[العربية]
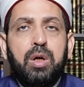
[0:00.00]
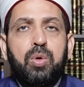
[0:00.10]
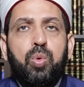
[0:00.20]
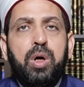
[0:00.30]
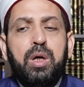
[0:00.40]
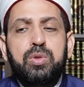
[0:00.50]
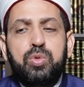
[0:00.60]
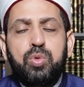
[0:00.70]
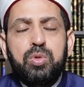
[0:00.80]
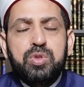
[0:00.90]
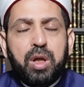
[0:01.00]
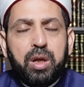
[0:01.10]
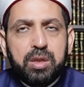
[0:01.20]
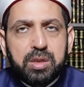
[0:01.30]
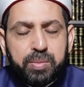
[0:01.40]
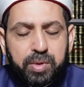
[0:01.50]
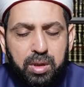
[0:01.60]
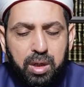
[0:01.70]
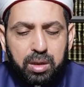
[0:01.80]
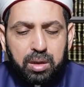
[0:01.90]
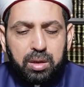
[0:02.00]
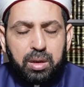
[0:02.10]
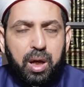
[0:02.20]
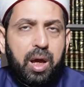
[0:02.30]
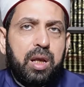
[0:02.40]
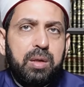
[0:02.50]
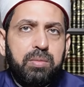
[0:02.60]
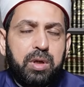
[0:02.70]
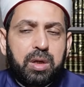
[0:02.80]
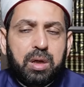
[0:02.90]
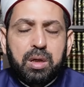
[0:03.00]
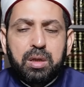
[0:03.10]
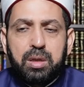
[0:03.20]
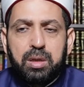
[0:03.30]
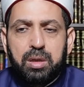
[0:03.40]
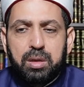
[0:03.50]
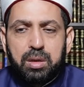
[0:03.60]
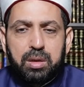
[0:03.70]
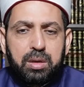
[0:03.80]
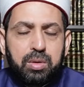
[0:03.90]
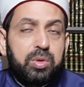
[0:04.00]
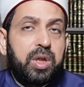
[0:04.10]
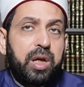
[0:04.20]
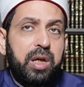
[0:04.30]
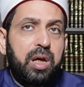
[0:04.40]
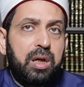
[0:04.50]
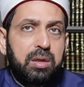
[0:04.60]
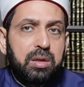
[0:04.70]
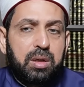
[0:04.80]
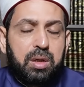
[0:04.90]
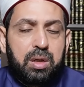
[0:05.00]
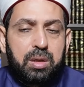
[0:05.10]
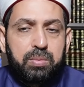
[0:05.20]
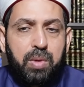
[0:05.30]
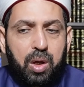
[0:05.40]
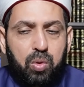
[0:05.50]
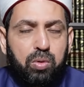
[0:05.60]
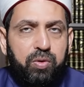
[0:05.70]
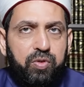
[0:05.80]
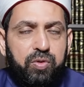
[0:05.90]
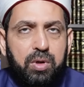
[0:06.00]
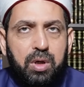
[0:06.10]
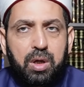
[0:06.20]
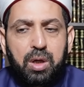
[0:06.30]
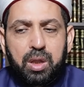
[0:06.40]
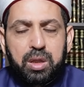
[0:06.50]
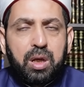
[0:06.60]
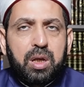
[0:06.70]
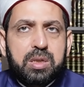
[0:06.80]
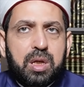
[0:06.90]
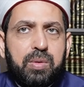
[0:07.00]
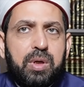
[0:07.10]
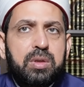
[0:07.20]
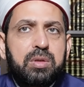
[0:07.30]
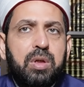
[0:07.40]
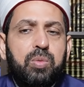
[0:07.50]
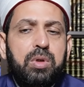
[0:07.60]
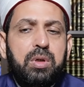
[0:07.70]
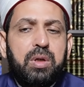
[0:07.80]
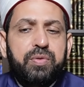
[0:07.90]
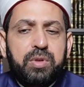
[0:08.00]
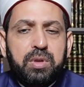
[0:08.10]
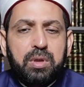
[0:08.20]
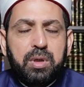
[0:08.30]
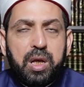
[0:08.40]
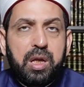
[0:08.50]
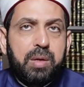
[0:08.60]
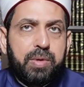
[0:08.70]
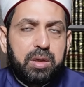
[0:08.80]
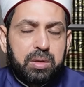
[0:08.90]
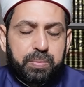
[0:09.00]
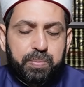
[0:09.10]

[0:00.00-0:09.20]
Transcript: والدكتور صالح السامرائي عالم عراقي داعية معروف ظل سنوات طويلة في اليابان